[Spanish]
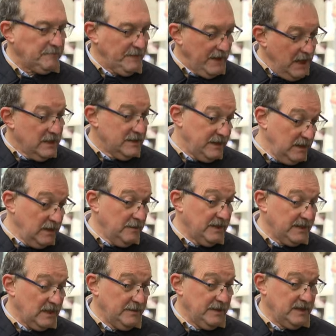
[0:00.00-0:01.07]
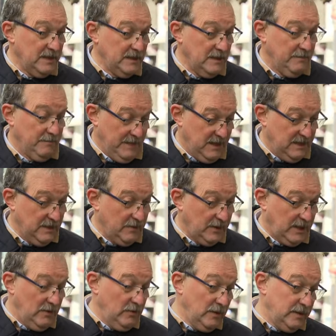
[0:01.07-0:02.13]
Sí, básicamente decíamos que
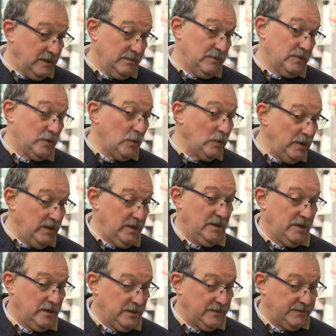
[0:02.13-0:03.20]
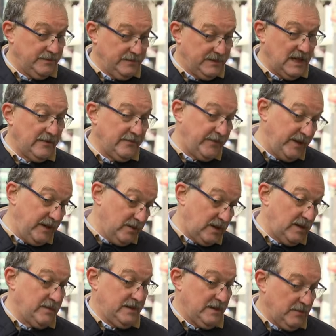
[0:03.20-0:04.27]
el último julio, digo, tan frío que
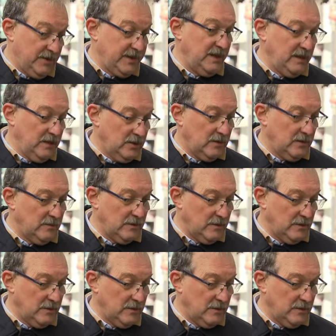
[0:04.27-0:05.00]
estamos teniendo como,